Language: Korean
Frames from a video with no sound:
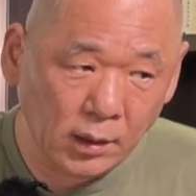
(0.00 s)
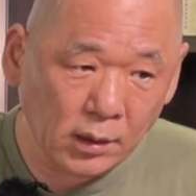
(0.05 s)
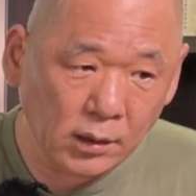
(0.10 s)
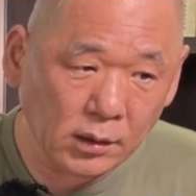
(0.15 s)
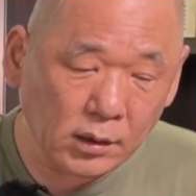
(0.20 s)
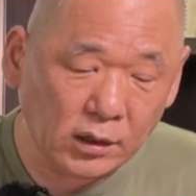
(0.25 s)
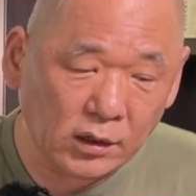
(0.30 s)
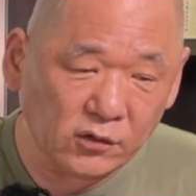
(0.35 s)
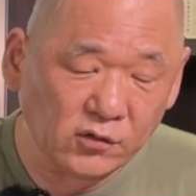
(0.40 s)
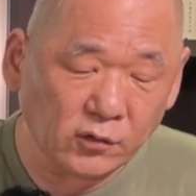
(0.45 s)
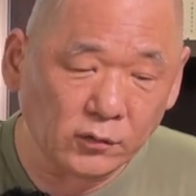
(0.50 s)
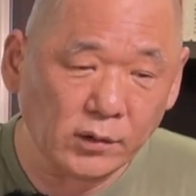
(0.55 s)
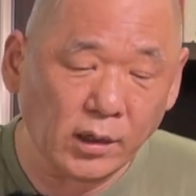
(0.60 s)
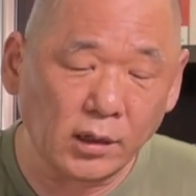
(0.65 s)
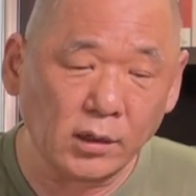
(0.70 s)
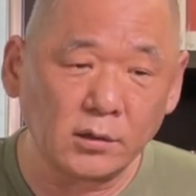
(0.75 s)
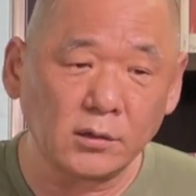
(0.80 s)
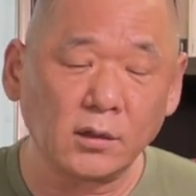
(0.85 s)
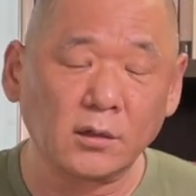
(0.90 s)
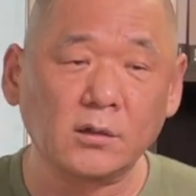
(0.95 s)
그
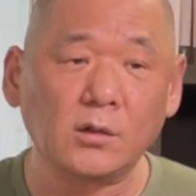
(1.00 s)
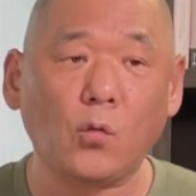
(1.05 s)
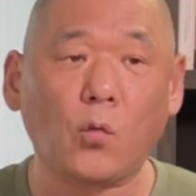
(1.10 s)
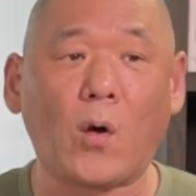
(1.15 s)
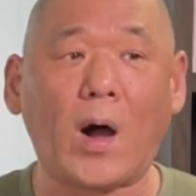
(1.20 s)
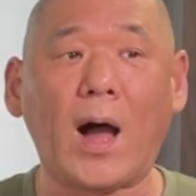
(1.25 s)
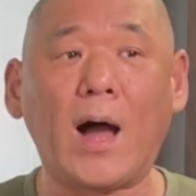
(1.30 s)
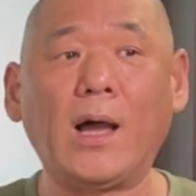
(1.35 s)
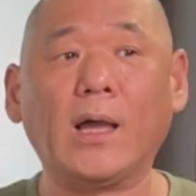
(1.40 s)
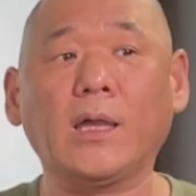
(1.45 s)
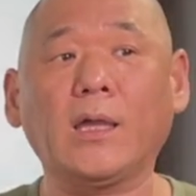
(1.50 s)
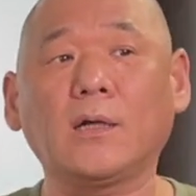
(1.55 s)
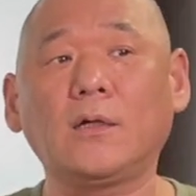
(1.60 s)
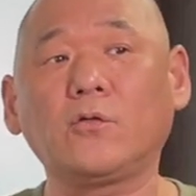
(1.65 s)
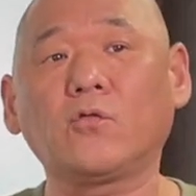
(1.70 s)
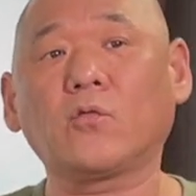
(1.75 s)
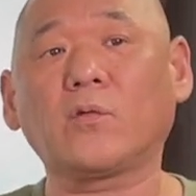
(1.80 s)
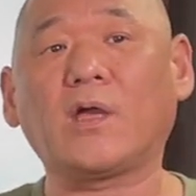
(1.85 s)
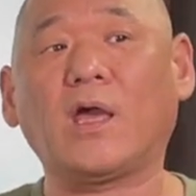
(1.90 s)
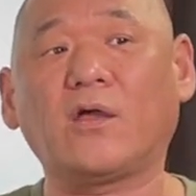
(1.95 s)
이성계가 이제 그 왕위를
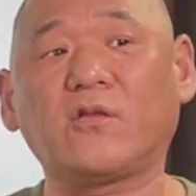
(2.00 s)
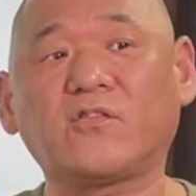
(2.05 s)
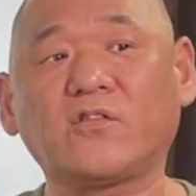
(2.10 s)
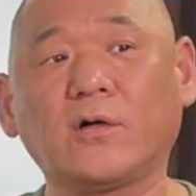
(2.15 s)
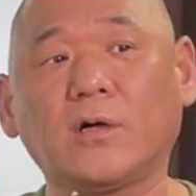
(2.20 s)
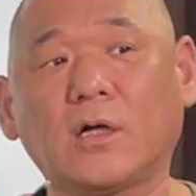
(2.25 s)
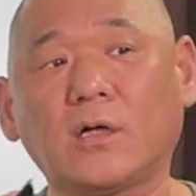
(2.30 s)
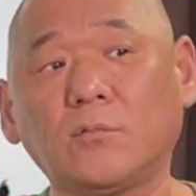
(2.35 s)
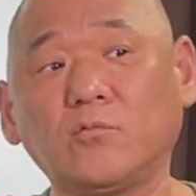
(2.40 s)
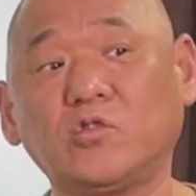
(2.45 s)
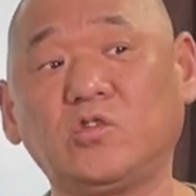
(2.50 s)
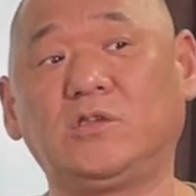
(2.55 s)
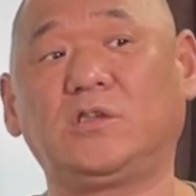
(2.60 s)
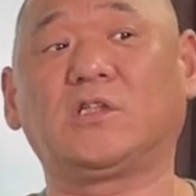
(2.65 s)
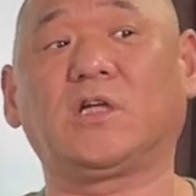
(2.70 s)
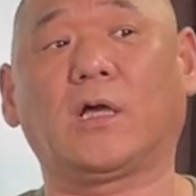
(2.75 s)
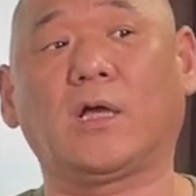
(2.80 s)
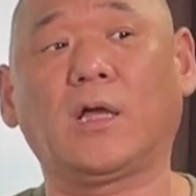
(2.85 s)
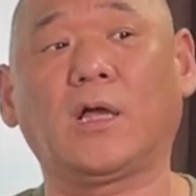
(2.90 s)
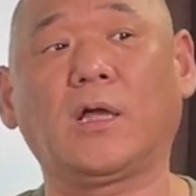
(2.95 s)
좀 계승하는
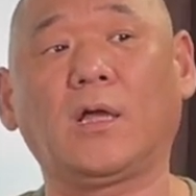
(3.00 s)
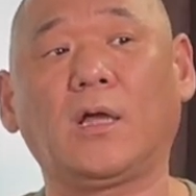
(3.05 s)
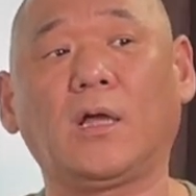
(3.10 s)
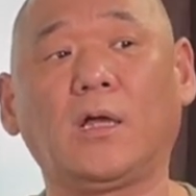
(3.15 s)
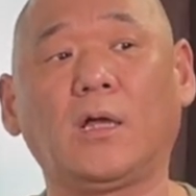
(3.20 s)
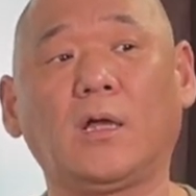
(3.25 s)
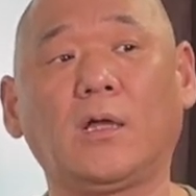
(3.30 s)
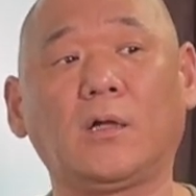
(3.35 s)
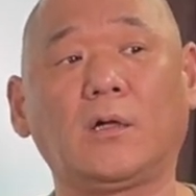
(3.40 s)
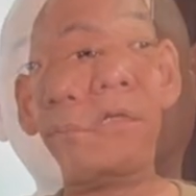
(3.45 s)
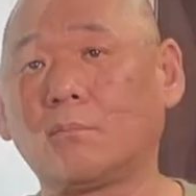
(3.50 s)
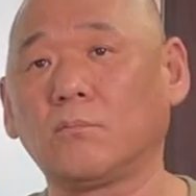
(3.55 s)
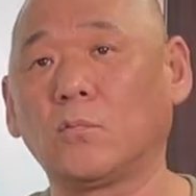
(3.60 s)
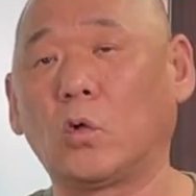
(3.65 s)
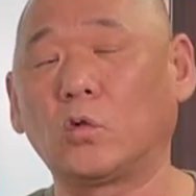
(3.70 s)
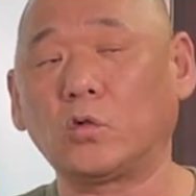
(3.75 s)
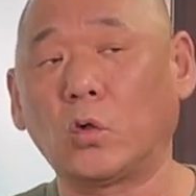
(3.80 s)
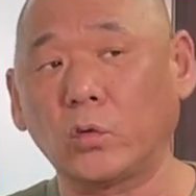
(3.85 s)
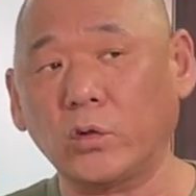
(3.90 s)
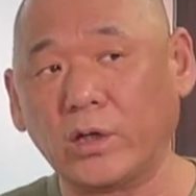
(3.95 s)
문제를
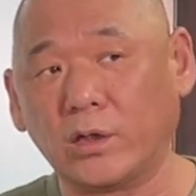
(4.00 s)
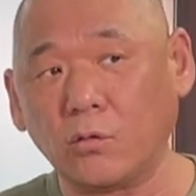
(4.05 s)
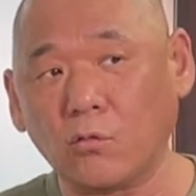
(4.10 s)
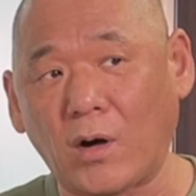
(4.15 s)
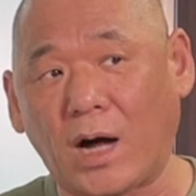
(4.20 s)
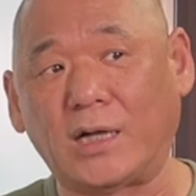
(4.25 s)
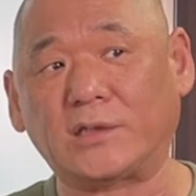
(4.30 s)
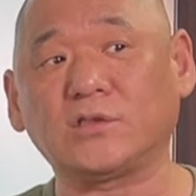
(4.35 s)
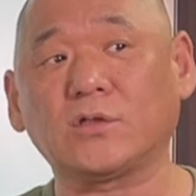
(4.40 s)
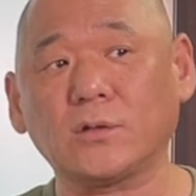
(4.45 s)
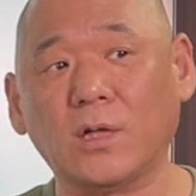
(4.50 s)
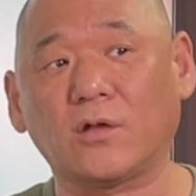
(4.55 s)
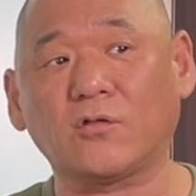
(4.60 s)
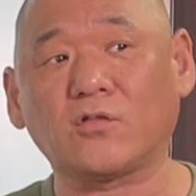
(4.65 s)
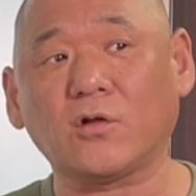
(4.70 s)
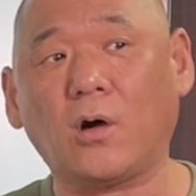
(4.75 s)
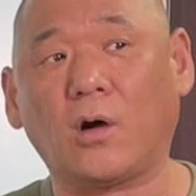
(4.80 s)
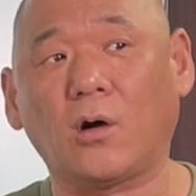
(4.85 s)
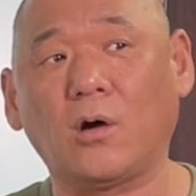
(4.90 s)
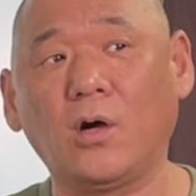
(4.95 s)
뭐 논의하는
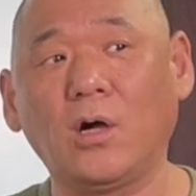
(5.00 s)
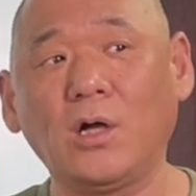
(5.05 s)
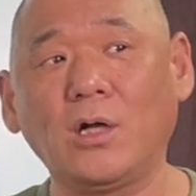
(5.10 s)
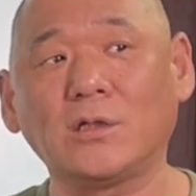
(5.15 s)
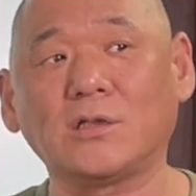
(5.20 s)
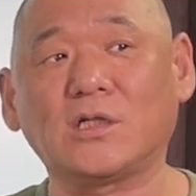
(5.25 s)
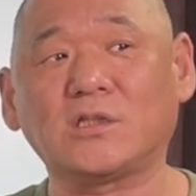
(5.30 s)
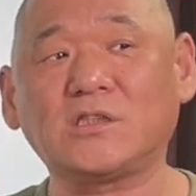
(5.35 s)
과정에서 네,